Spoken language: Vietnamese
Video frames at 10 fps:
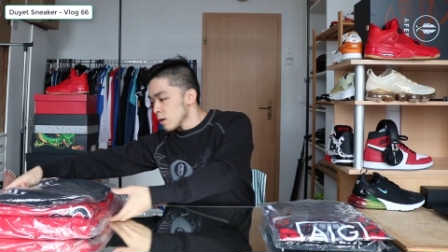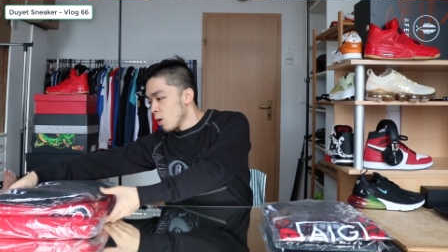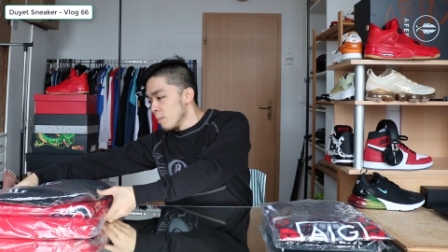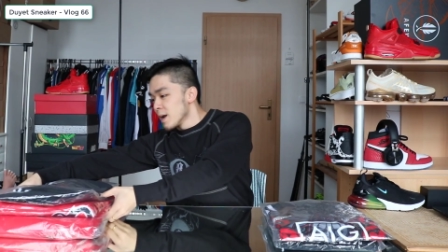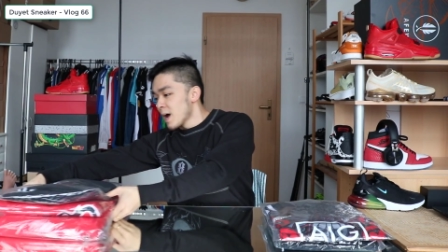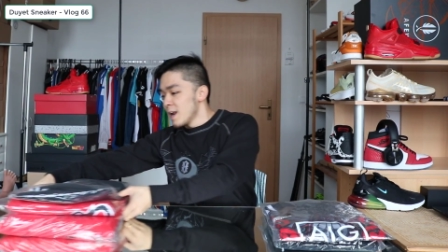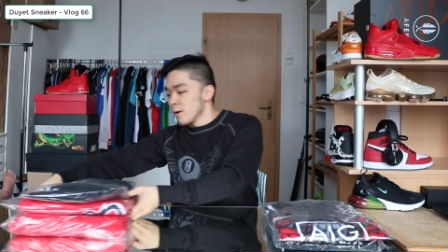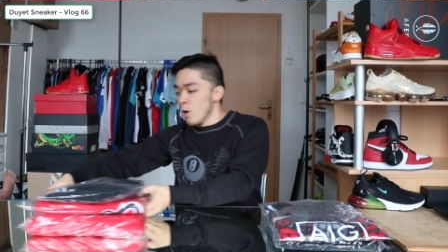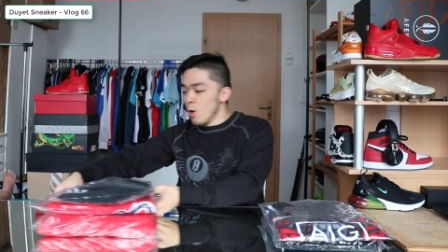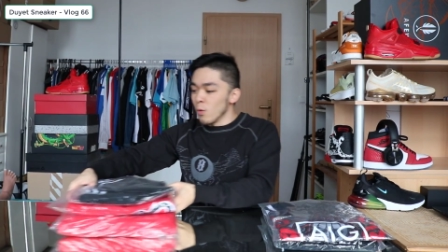còn bên này là
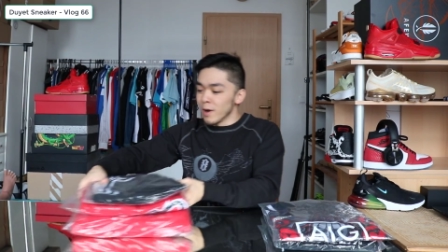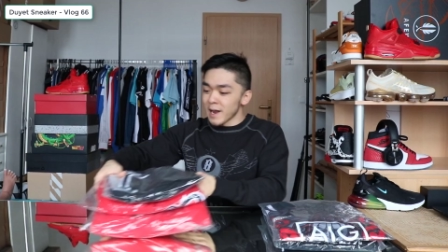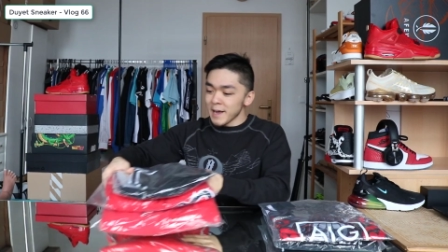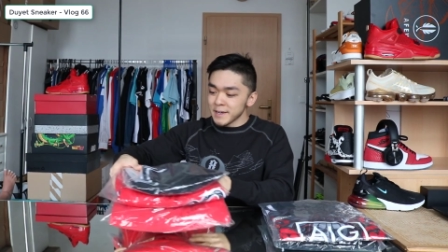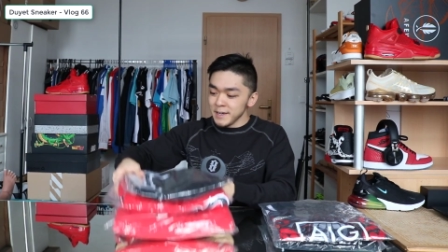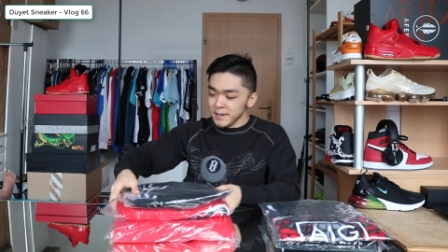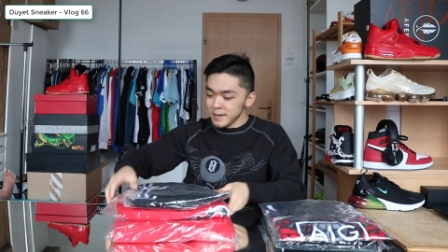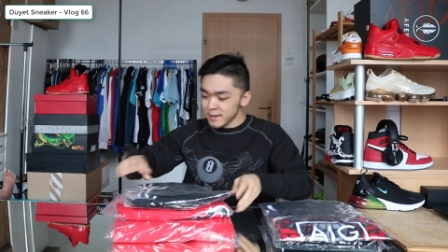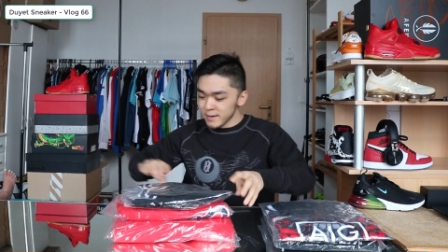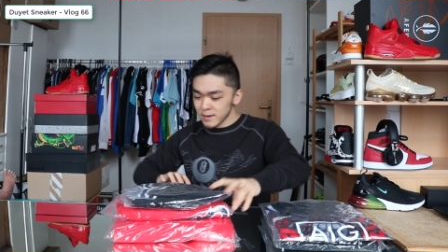đồ của Nike
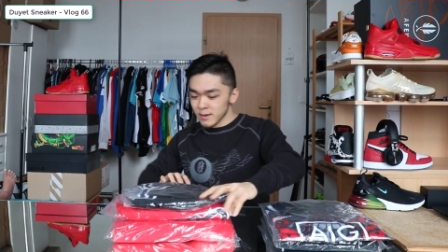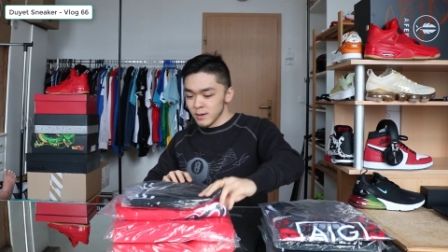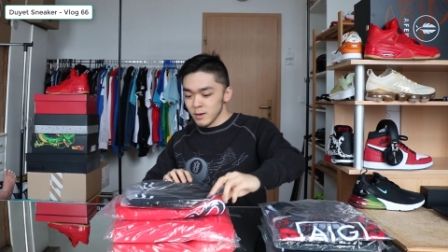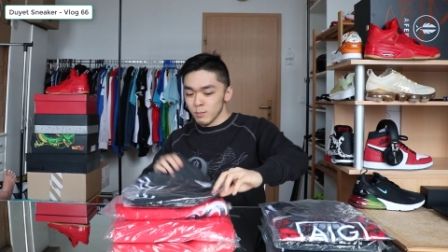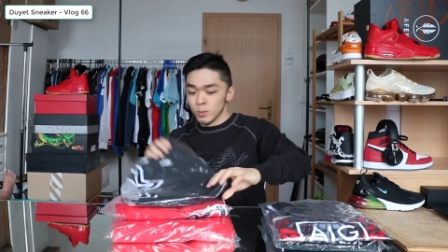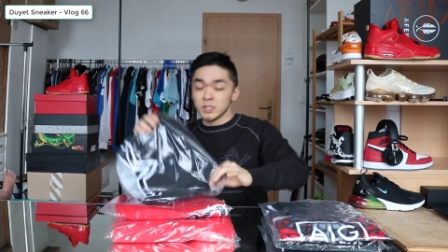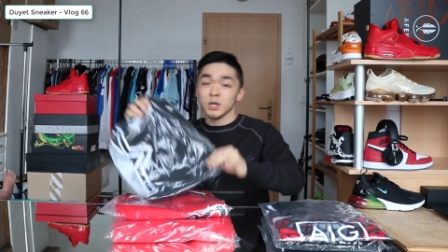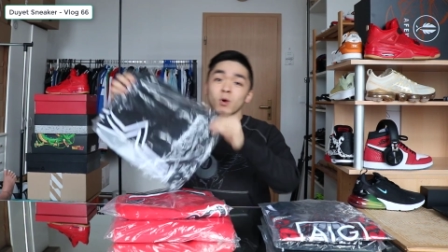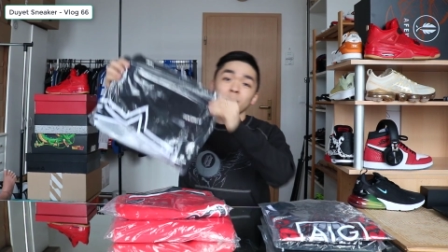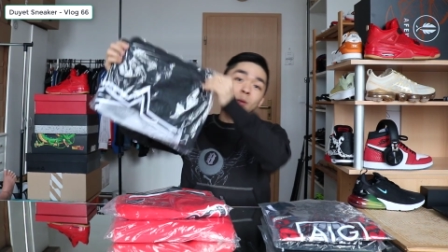một
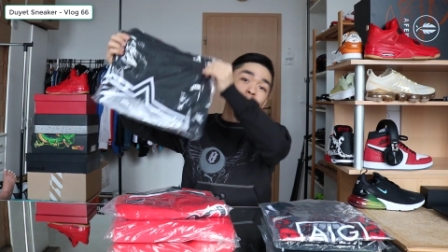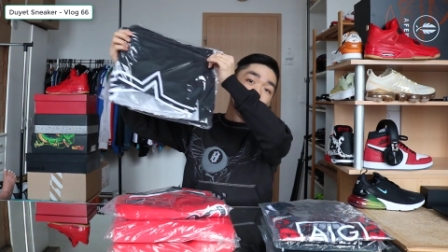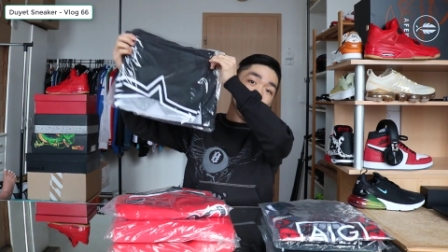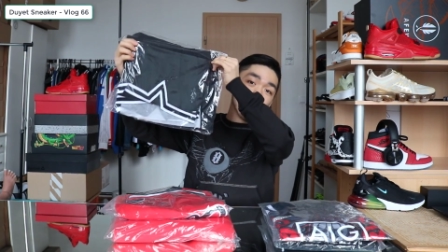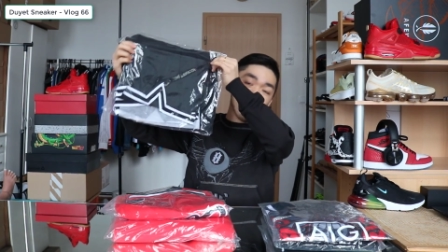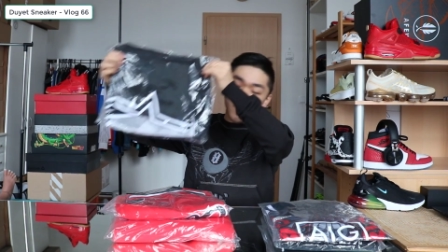chiếc quần bóng rổ